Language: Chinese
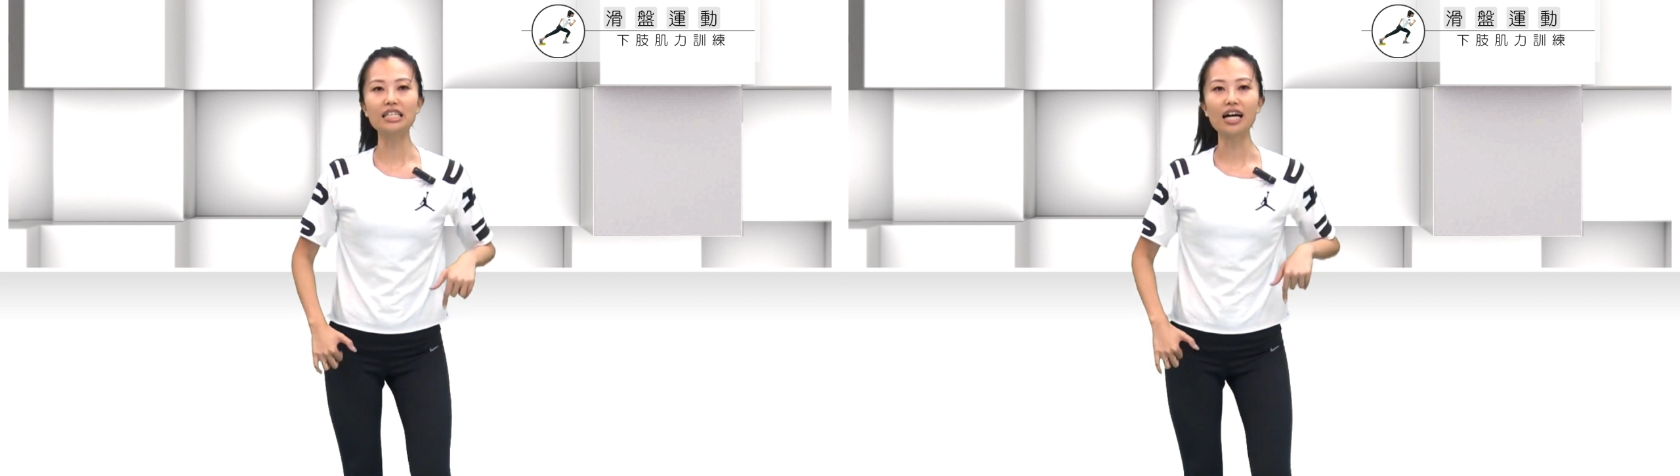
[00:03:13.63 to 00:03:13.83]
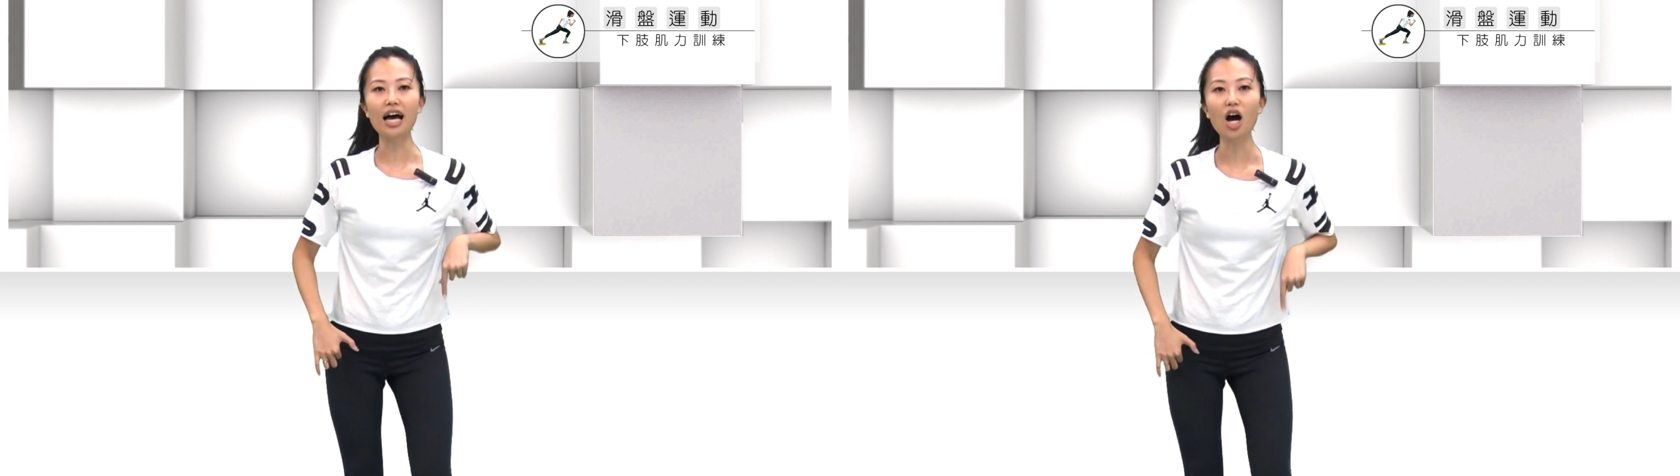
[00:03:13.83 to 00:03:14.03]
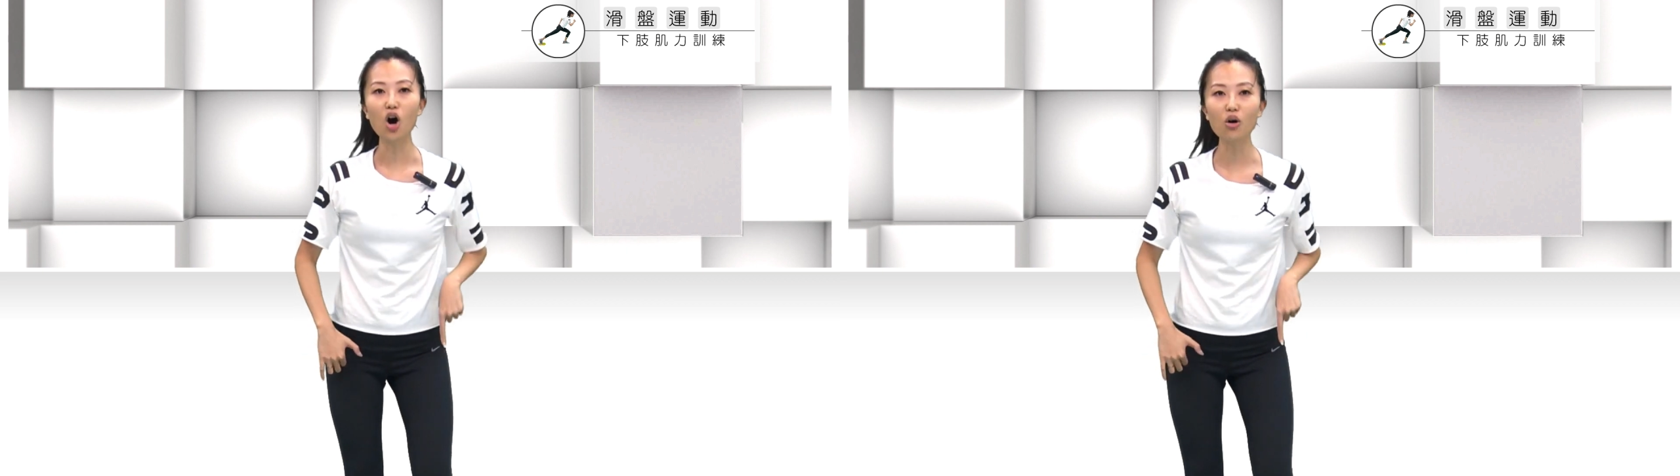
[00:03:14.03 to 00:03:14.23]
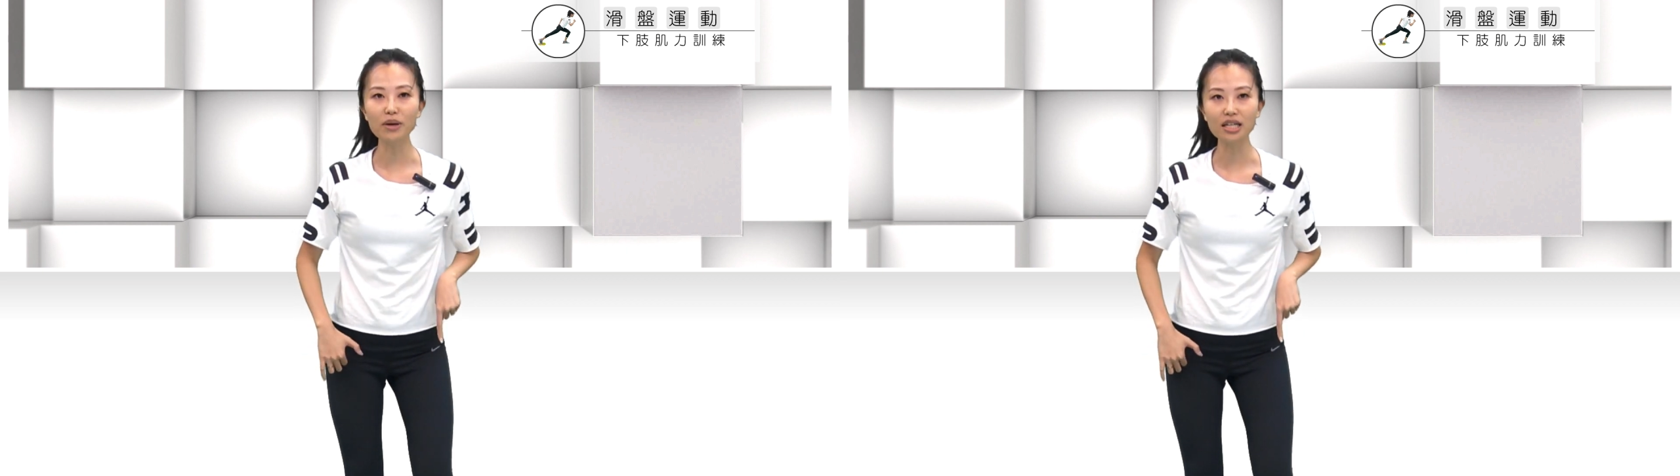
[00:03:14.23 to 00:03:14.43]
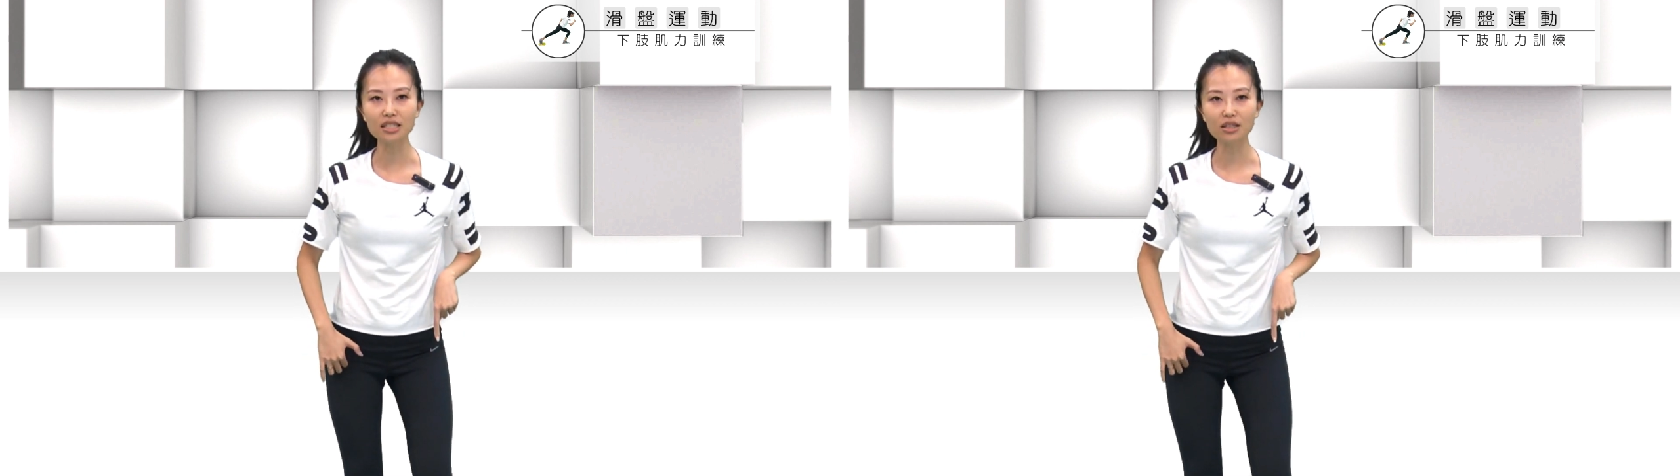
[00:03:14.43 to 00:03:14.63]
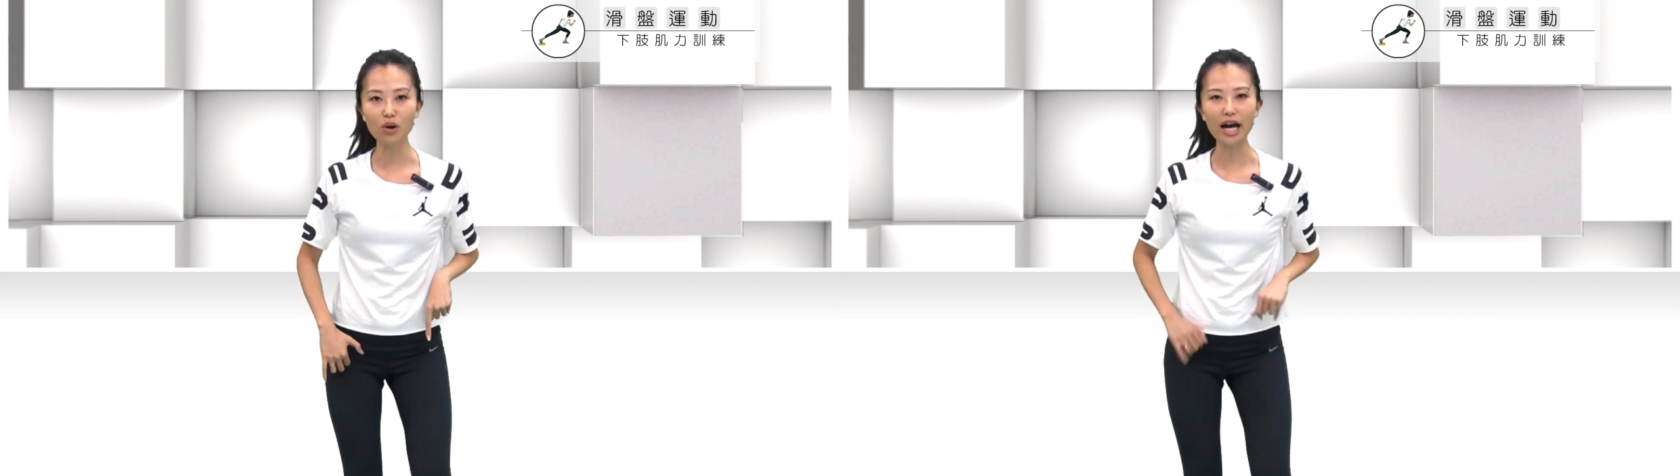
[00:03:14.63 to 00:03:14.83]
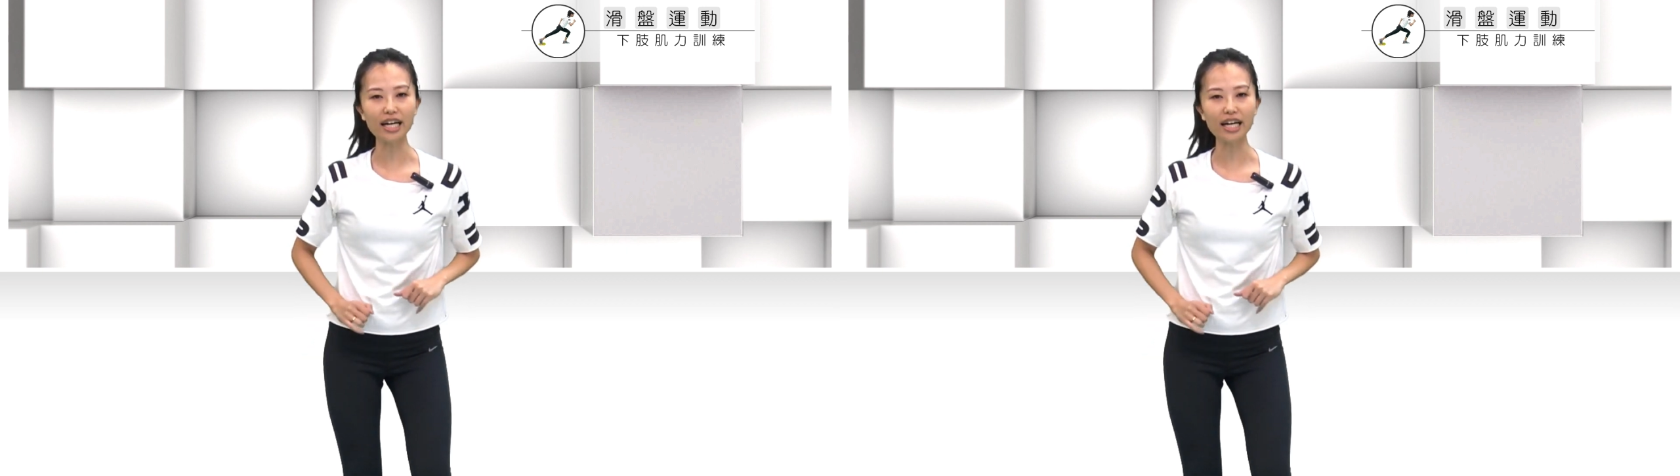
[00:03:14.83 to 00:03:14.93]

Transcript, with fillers: 下来后面之外，